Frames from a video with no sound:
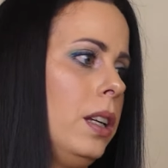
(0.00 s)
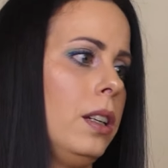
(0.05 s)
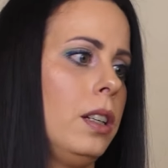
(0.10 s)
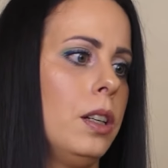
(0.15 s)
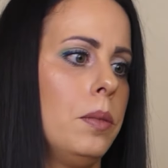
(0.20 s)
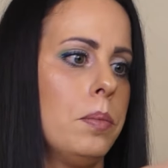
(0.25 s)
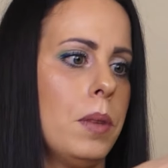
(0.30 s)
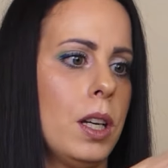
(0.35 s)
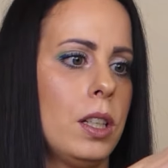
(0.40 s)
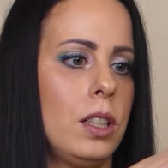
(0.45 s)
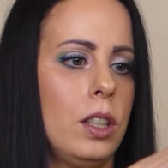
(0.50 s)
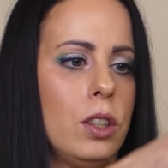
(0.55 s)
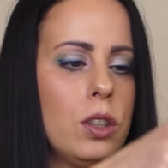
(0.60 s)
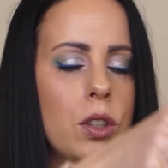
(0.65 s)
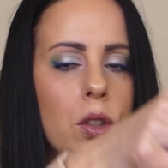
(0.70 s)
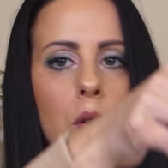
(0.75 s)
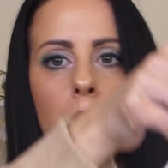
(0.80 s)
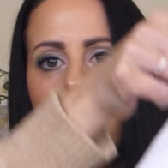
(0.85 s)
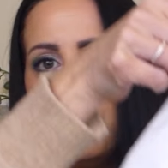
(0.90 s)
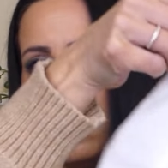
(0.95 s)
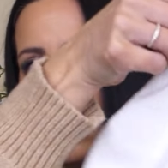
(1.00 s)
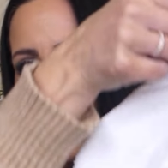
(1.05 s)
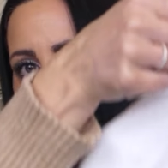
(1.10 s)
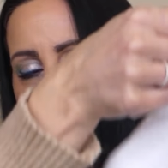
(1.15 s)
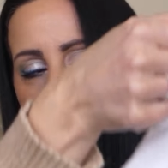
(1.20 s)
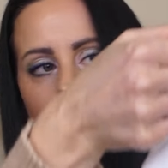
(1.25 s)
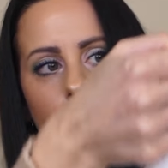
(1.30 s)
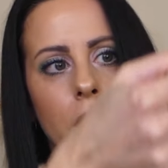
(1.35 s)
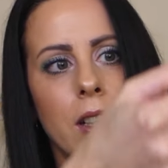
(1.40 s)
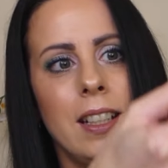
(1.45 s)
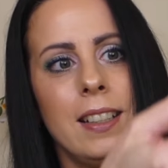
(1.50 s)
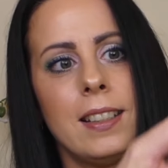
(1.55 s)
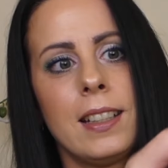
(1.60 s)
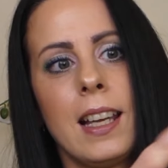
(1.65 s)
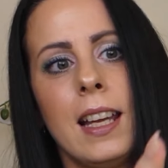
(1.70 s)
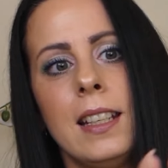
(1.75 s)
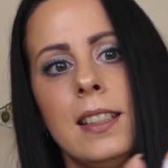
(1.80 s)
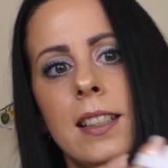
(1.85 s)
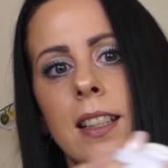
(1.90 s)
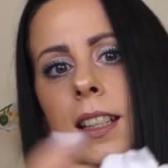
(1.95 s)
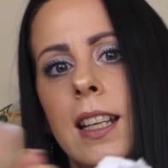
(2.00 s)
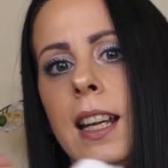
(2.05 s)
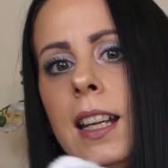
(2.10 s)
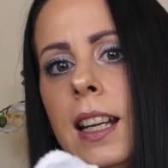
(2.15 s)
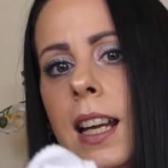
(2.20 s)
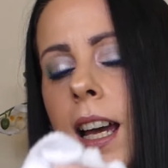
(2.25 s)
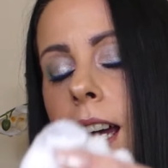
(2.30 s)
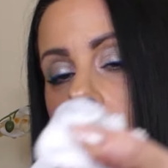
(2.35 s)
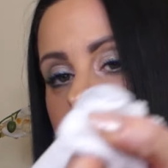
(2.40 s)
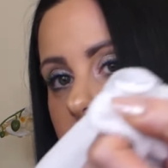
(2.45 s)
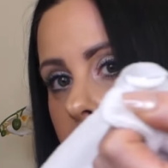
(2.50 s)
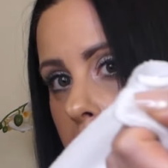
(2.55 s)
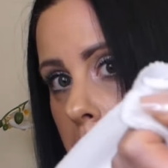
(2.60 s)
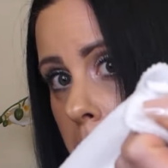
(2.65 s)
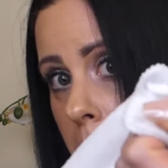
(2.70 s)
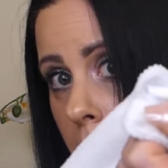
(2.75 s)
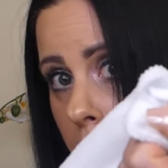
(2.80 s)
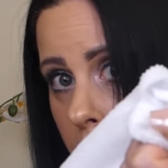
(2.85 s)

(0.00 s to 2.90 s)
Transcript: den macht ihr euch rum und könnt das Ganze dann an dem